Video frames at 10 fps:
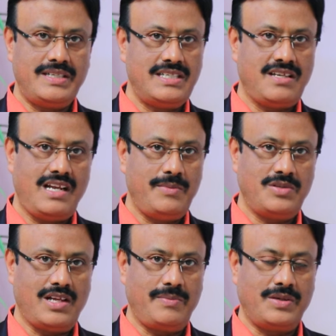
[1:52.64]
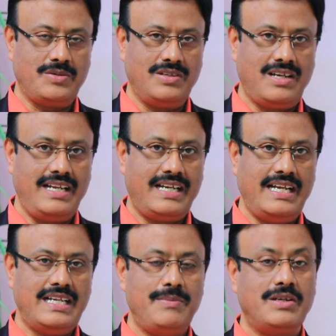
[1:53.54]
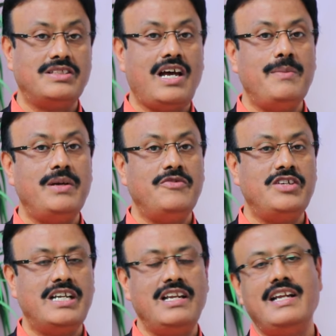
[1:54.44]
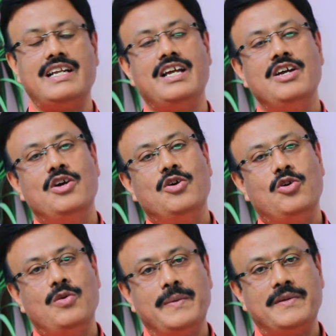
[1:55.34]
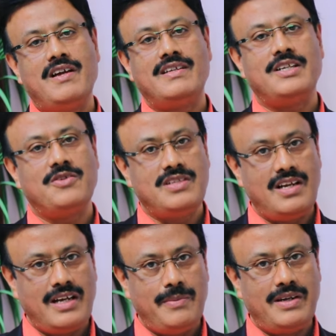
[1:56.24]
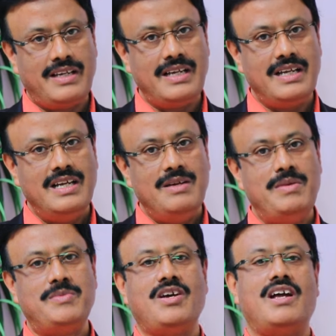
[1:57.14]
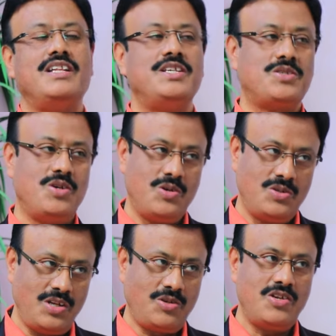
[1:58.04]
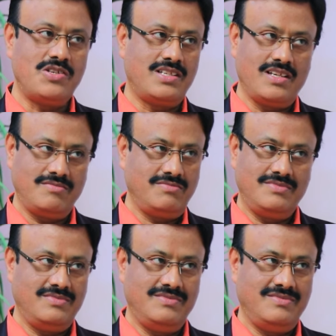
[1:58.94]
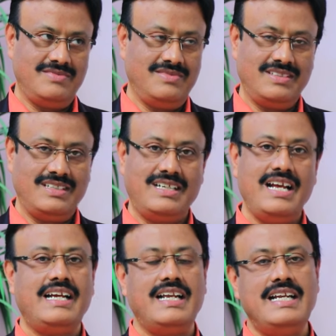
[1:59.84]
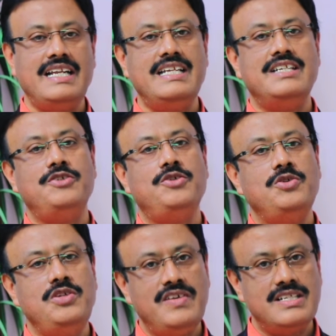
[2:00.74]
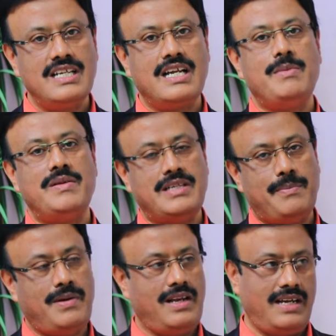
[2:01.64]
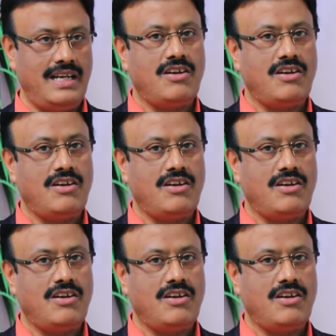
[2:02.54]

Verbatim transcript: పేషెంట్స్ చాలామంది ఉన్నారు మీకు కానీ ఇక్కడ ఏంటంటే మాకు చాలామంది విషయంలో ఏంటంటే హోమియోపతి డాక్టర్ దగ్గరికి వచ్చాం కాబట్టి మేము చాలా తీసుకోకూడదు అనుకునే వస్తారు కానీ ఇక్కడ ఏంటంటే యూనివర్సల్గా మనం చెప్పాలంటే